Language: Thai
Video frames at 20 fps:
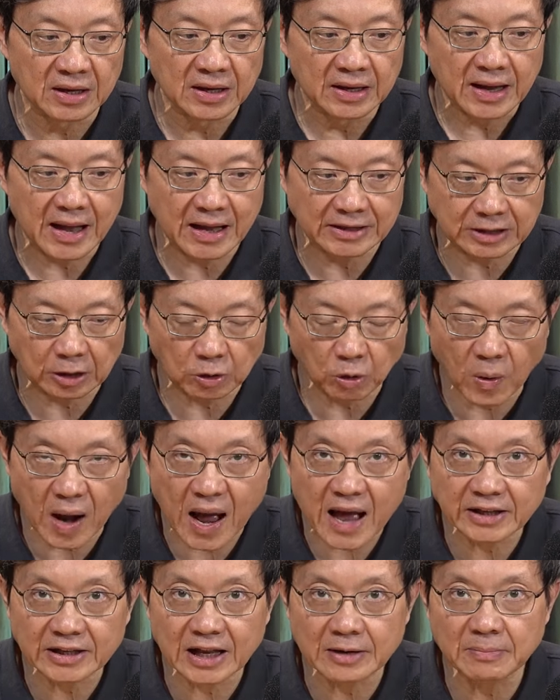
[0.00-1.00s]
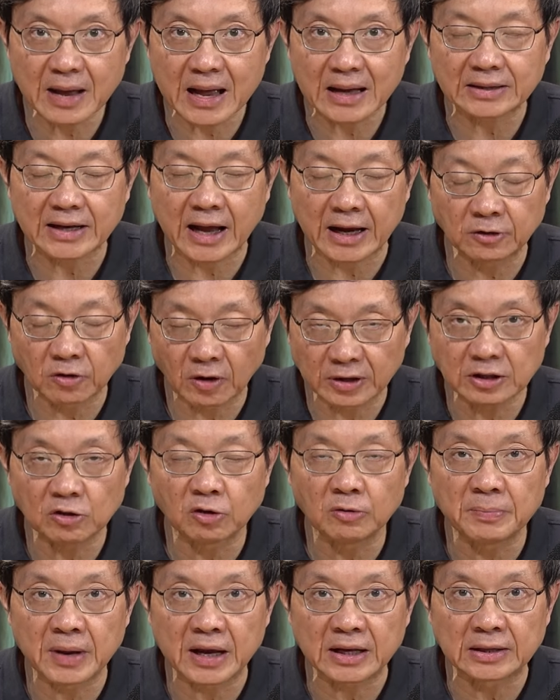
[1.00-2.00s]
อาจจะกว้างได้มากหลายร้อยกิโล
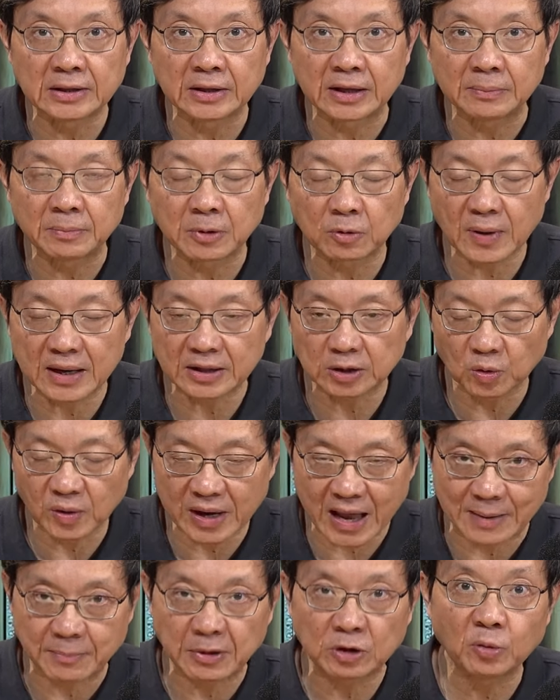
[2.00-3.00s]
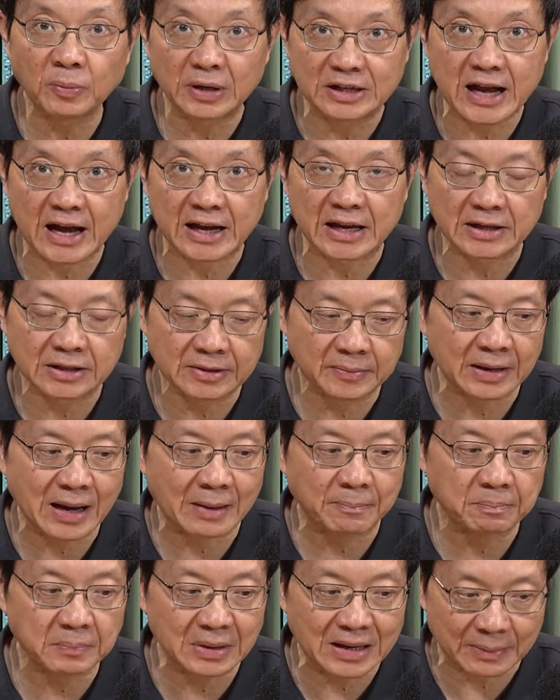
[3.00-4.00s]
เมตรเลย เพราะว่าตัวแขนพายุมันใหญ่ใช่ไหมครับ
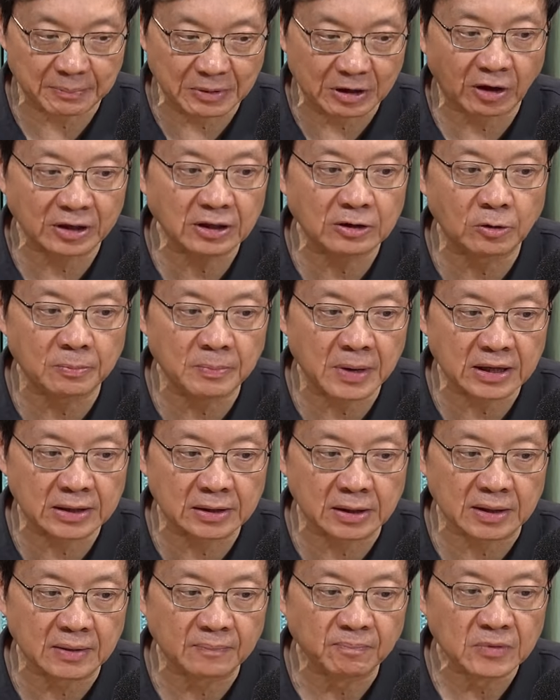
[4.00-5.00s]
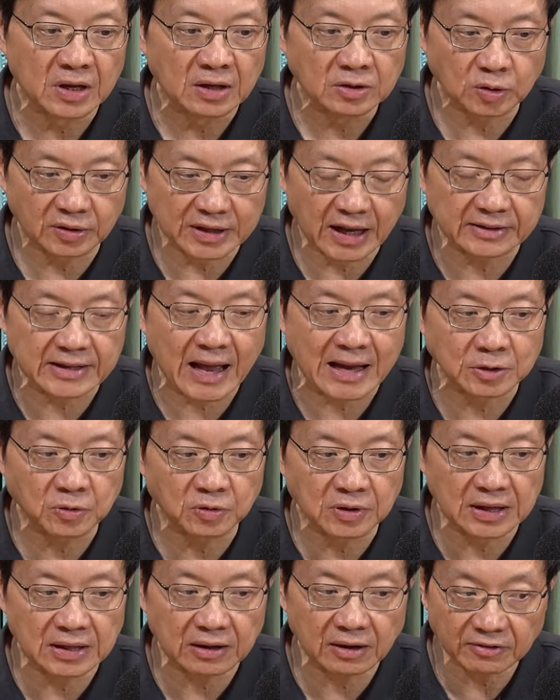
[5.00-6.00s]
เป็นหลักเป็นร้อยกิโลเมตรเลยจุดแตกต่างอยู่
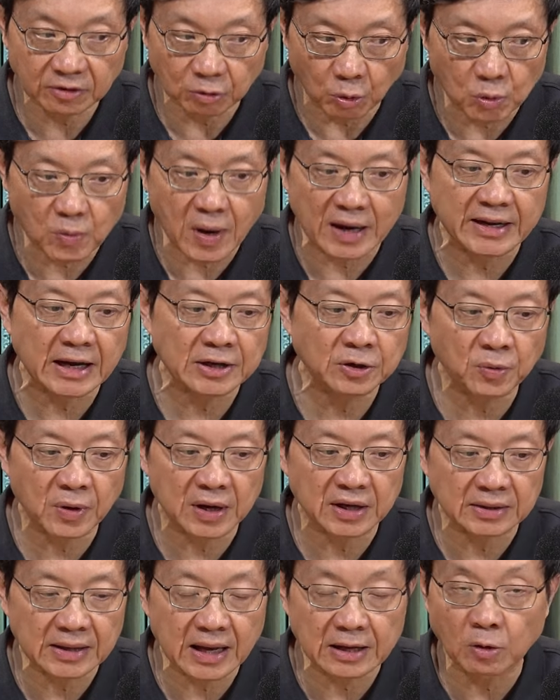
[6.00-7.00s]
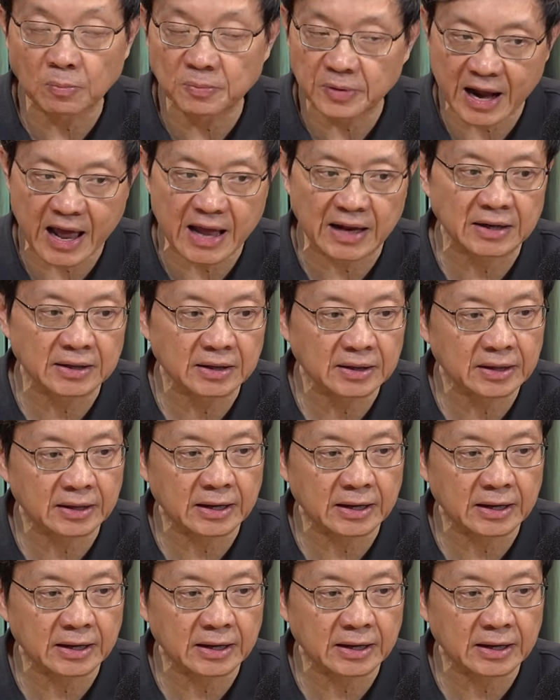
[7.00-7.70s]
นี้แล้วก็สูงกว่าได้ด้วยถ้าลมแรงนะค